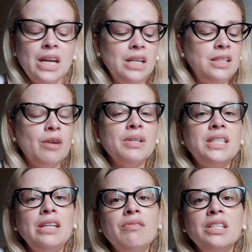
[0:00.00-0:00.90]
Então,
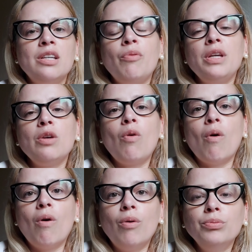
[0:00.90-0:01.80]
assim, vai ser um
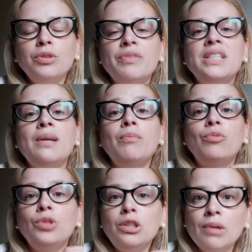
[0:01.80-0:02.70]
encontro, vai ser
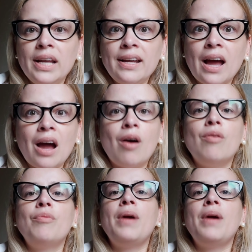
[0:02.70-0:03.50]
muito legal,